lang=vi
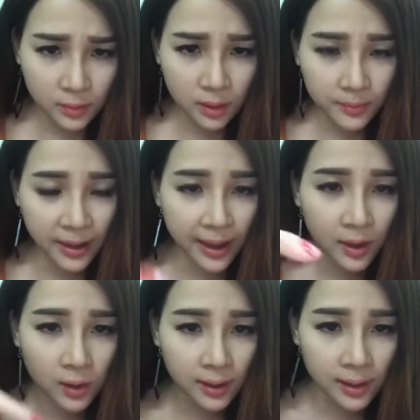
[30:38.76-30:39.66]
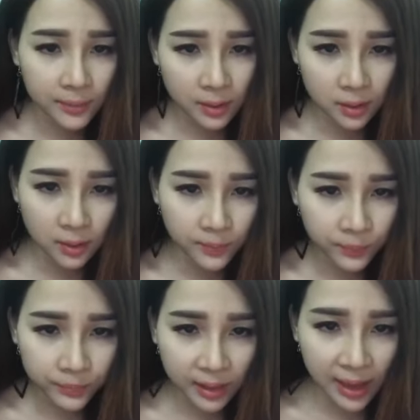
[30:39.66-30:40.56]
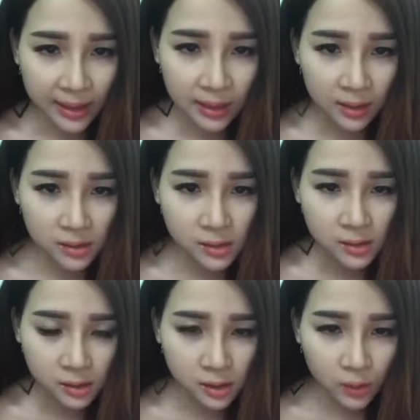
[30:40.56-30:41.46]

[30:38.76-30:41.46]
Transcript: chùm đá hoặc là mình lấy cái sữa